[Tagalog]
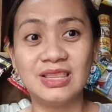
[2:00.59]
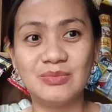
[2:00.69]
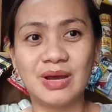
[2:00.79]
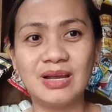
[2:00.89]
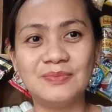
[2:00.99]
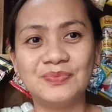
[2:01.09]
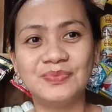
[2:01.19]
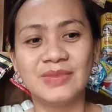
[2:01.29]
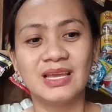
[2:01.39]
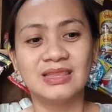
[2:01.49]
Diba?
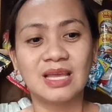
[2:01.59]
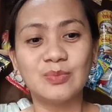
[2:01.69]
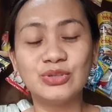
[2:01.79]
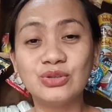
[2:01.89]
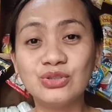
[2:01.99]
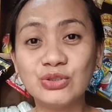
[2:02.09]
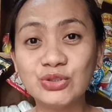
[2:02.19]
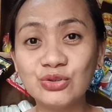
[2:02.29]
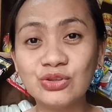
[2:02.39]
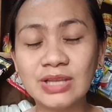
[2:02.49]
Tapos yung susunod